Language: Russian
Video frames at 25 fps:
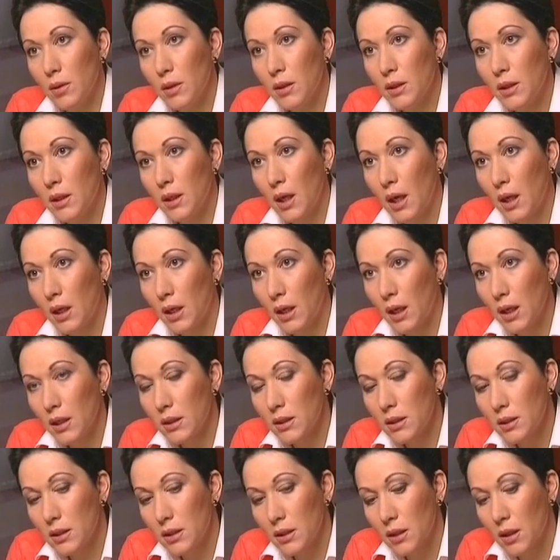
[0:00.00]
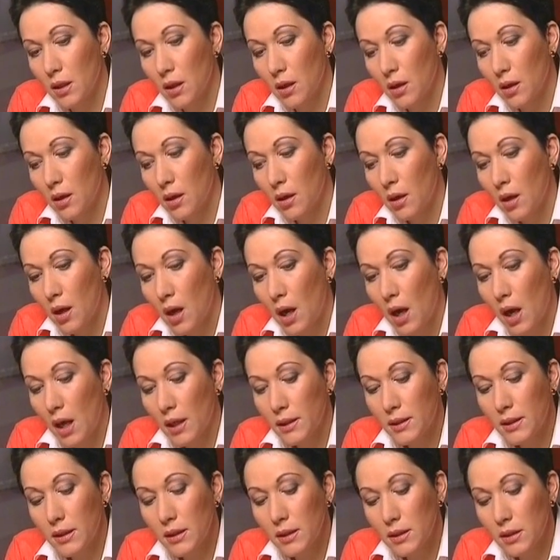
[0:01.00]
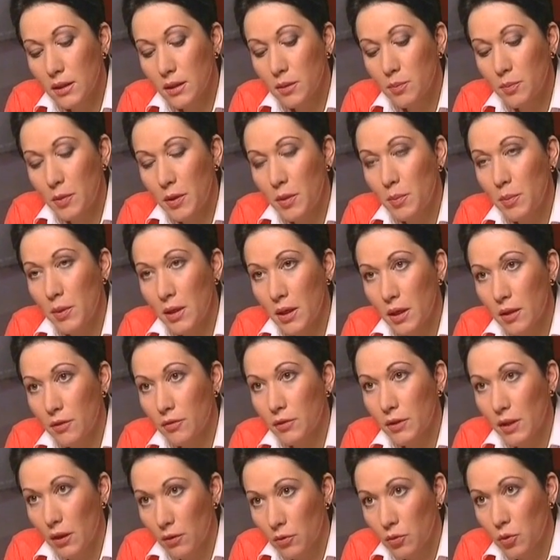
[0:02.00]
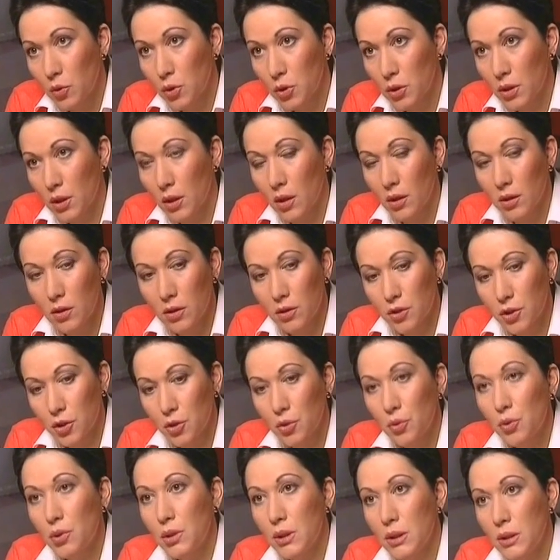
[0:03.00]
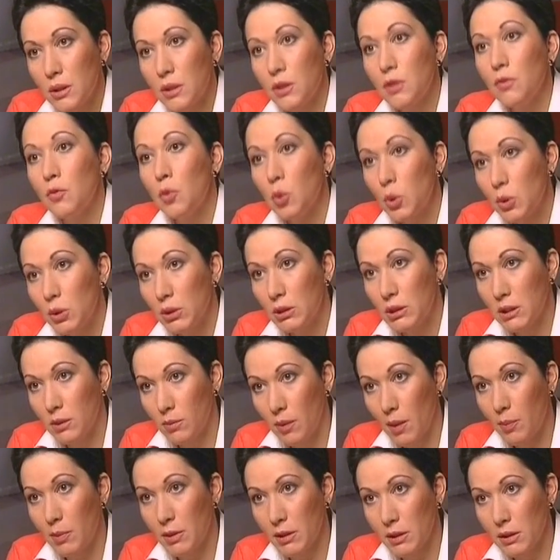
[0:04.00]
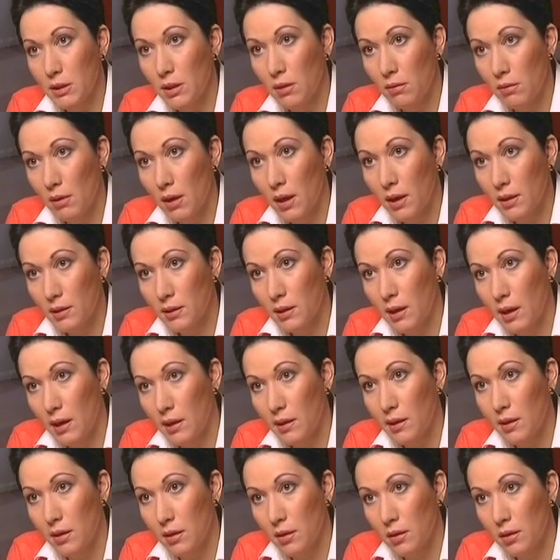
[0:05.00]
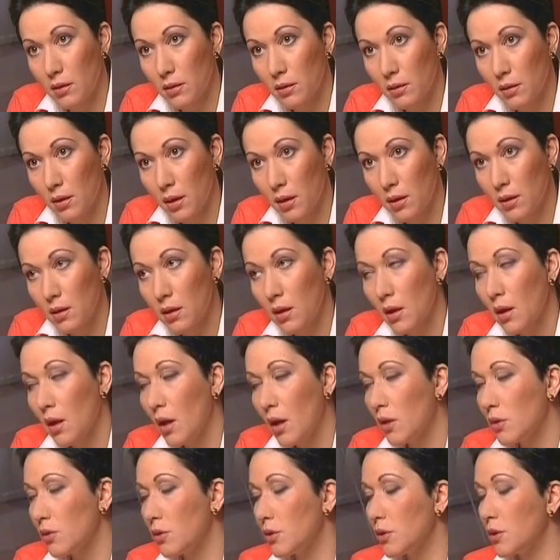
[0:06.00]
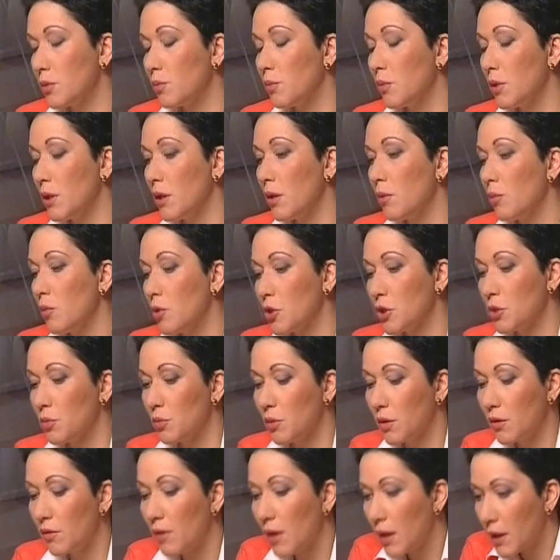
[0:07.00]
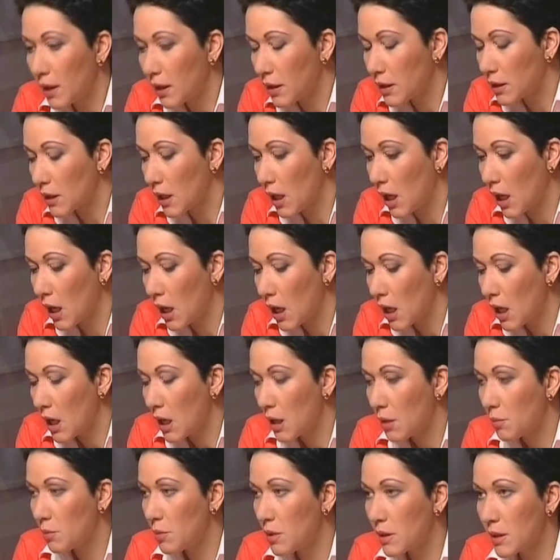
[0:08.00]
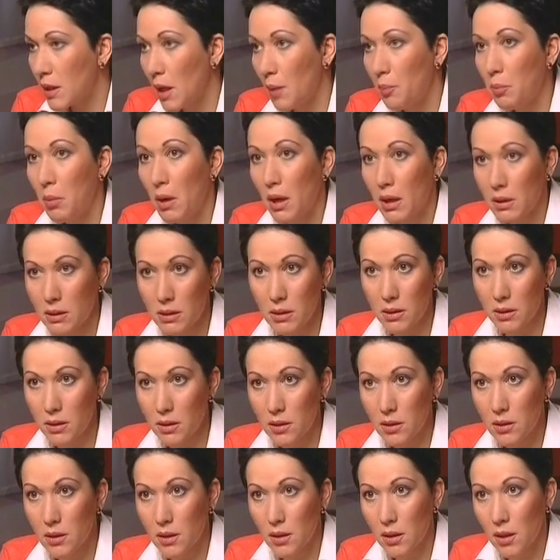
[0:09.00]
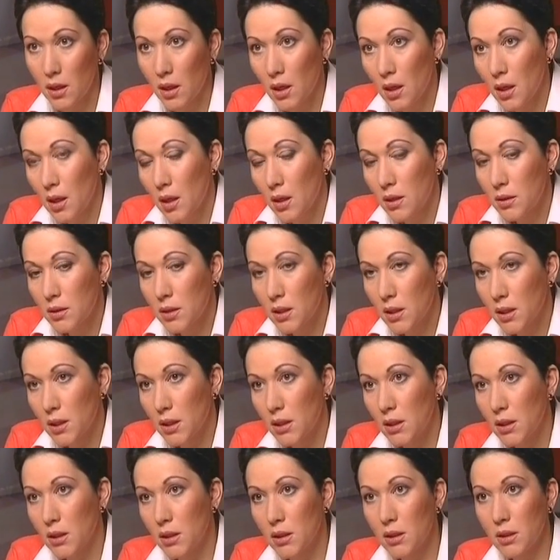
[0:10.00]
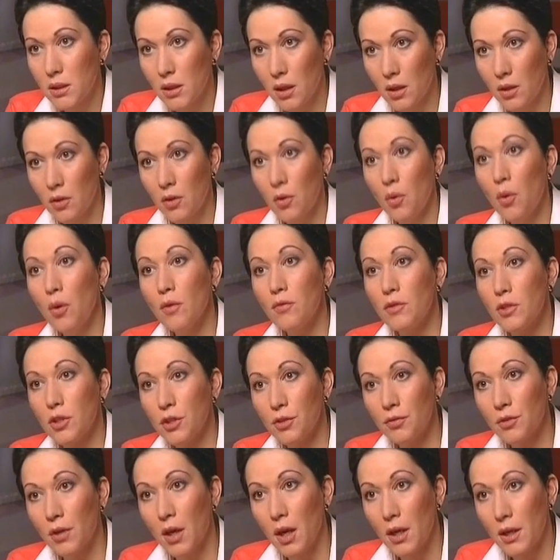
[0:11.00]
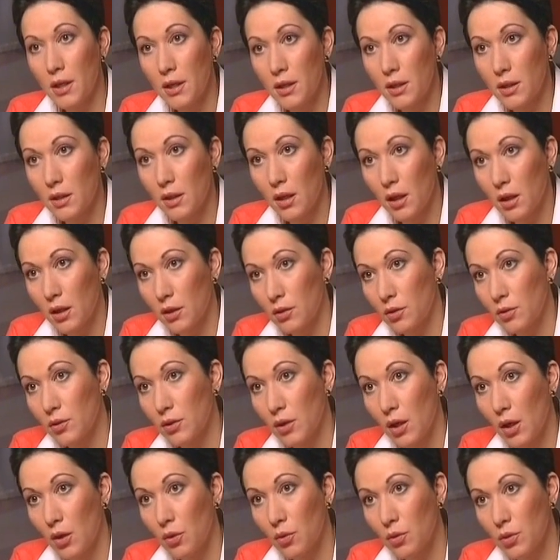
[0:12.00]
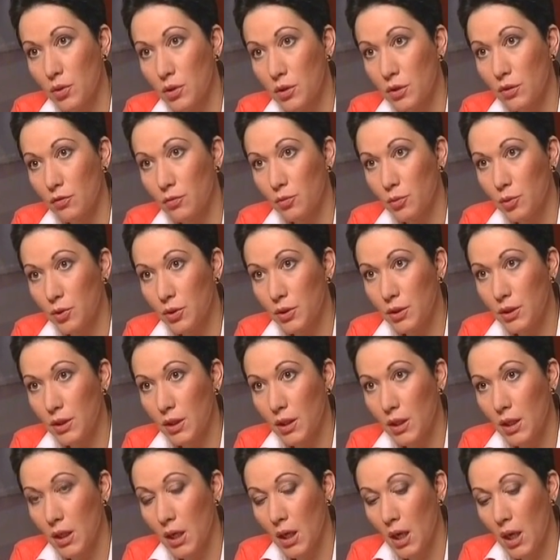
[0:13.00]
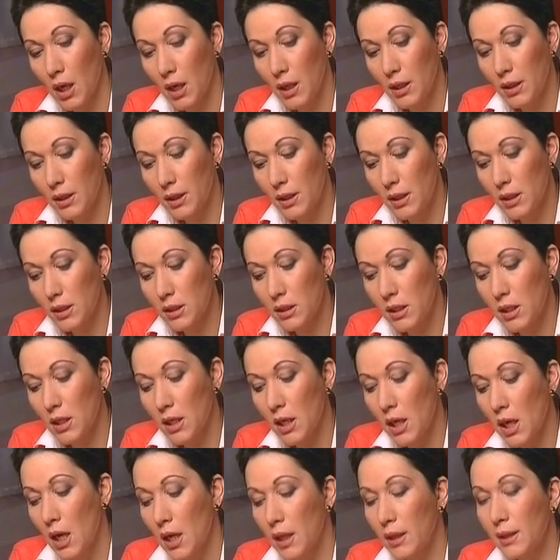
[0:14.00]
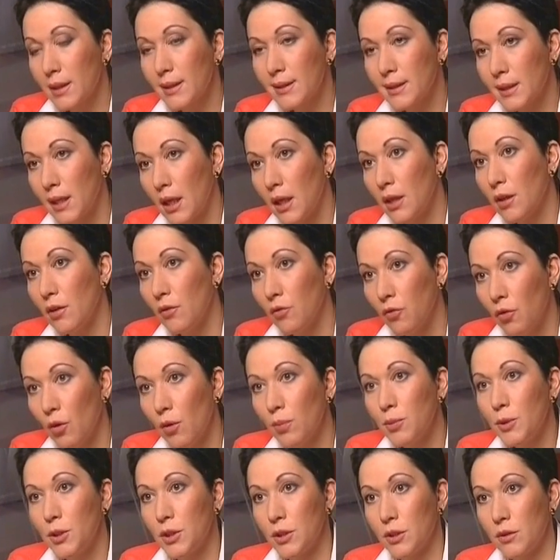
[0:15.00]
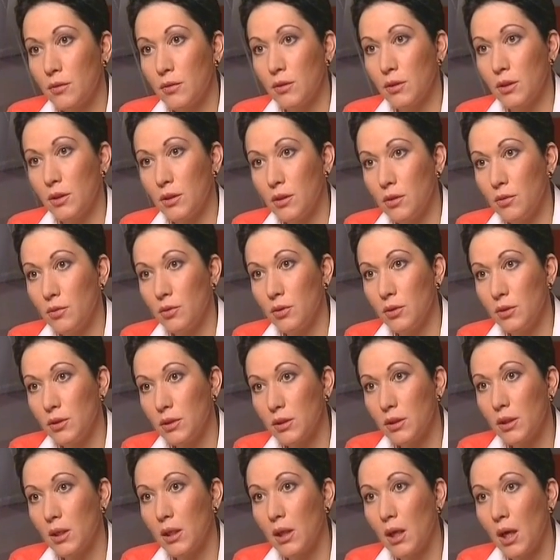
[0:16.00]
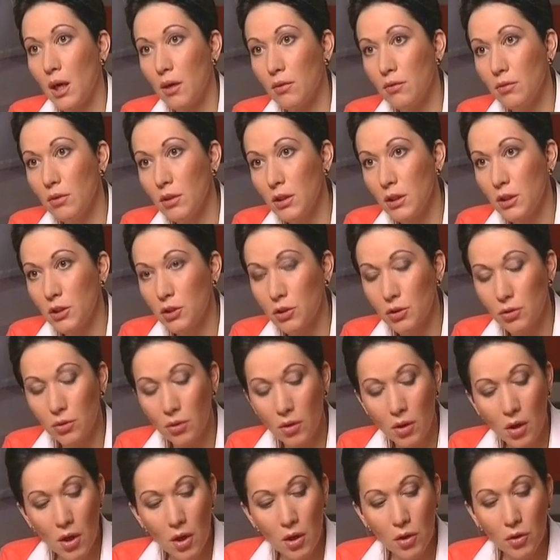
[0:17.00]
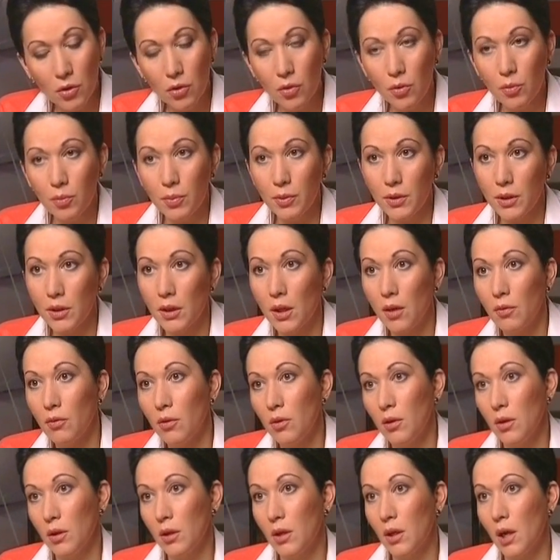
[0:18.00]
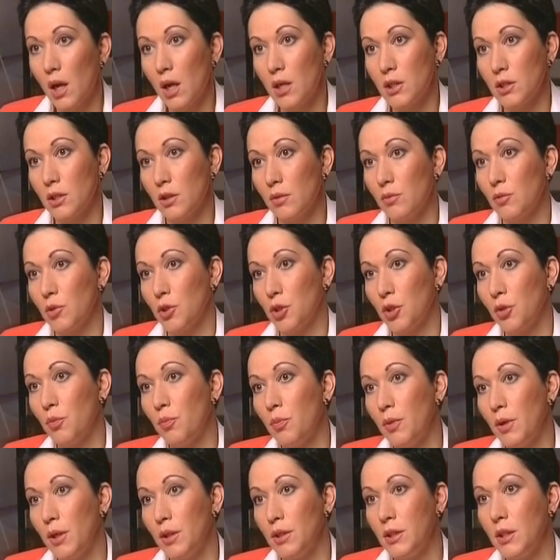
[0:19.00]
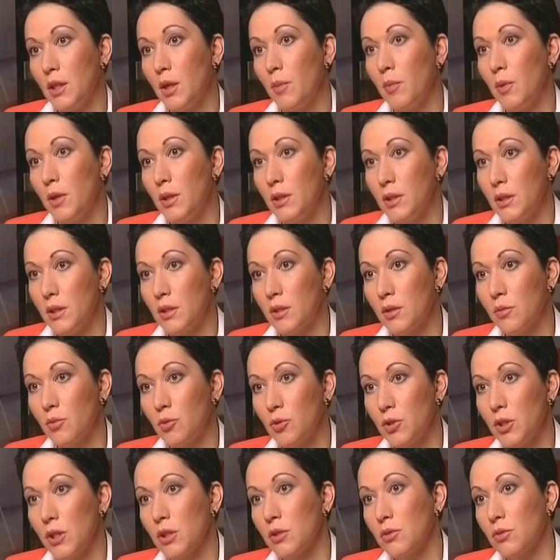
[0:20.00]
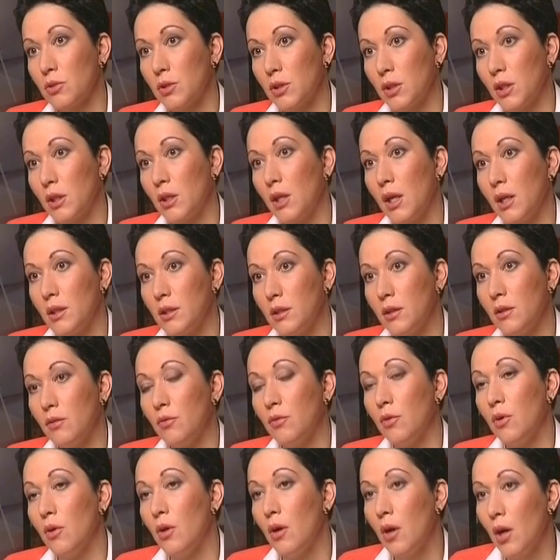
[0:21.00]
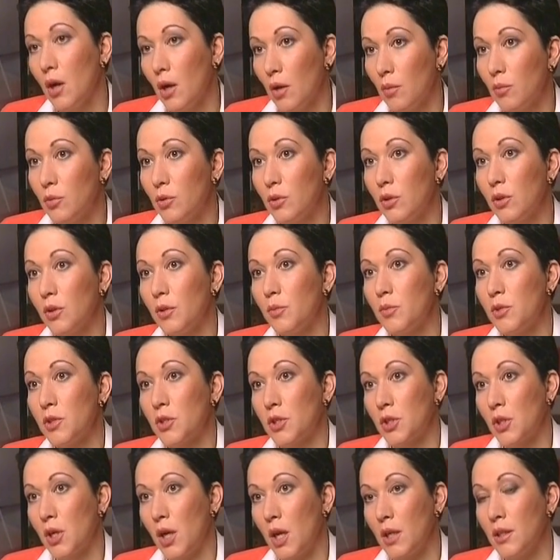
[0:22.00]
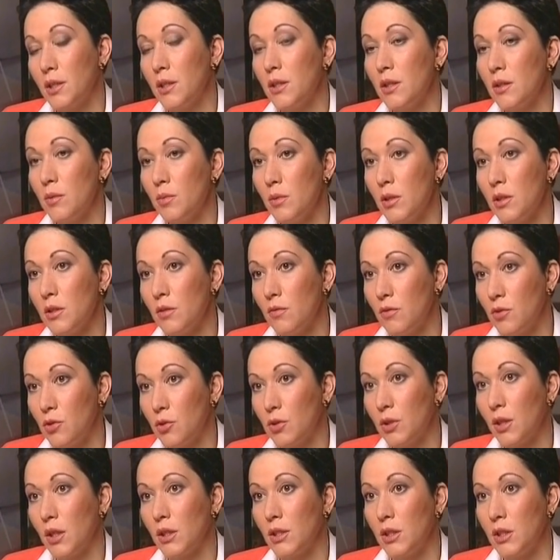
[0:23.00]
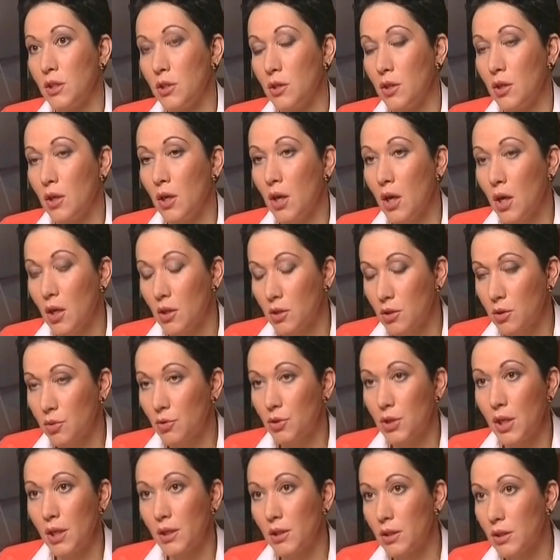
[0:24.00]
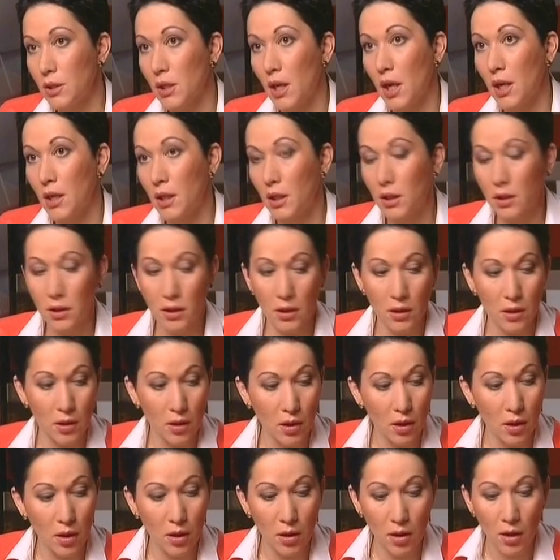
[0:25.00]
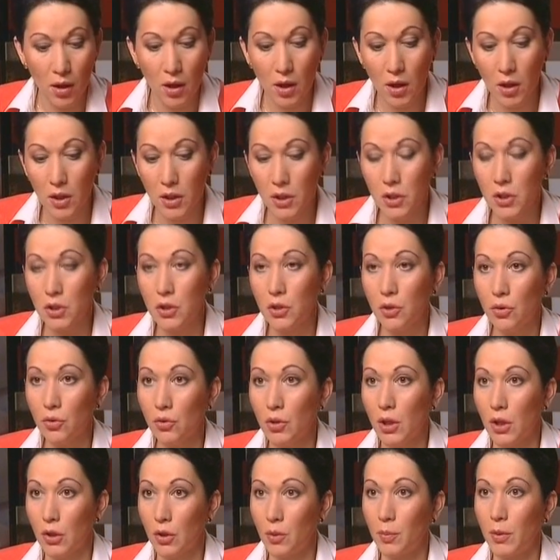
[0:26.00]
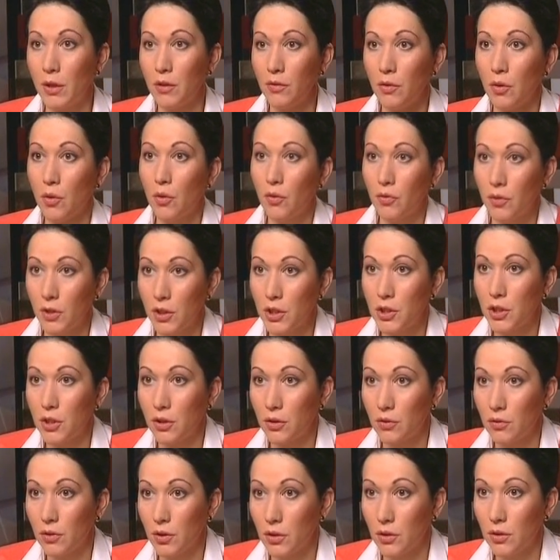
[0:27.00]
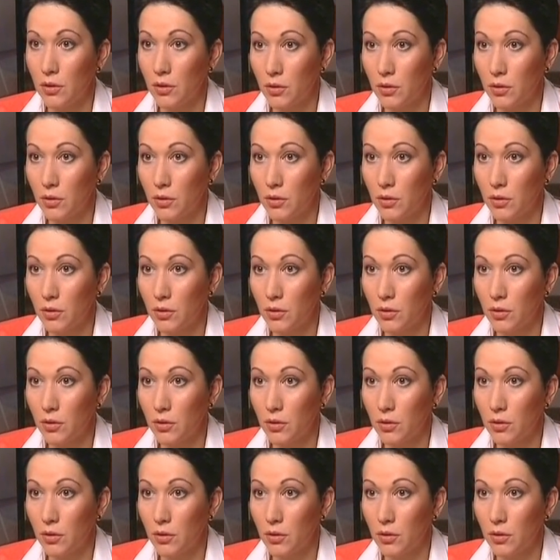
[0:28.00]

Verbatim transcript: Это как раз один из примеров того, э, что из сегодня себя представляет Каир. Да? То есть мы не можем говорить о безопасности тех или иных сокровищ в Каире, да, которые находятся в музее, если настроение в обществе на сегодня таковы, что группа недовольных граждан может прийти к полицейскому участку, закидать его бутылками зажигательной смеси, в результате э, случайно сгорит э, институт, который пять веков насчитывает.